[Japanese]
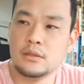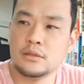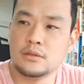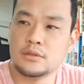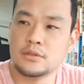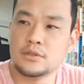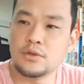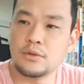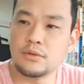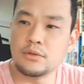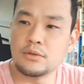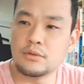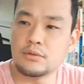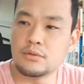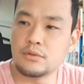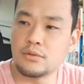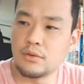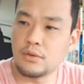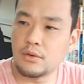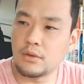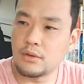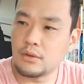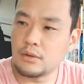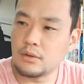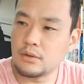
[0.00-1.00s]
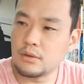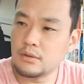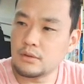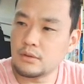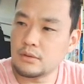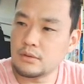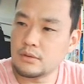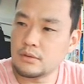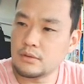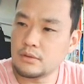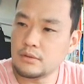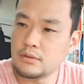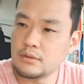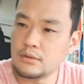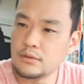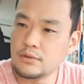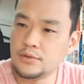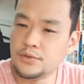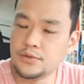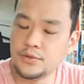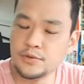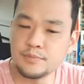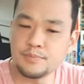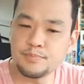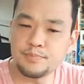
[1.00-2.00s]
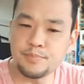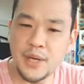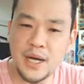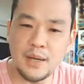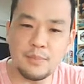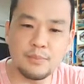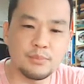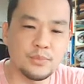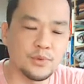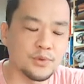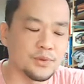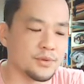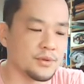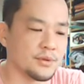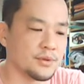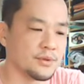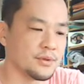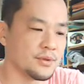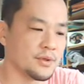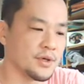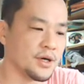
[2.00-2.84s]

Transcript: ちょっと、奮発の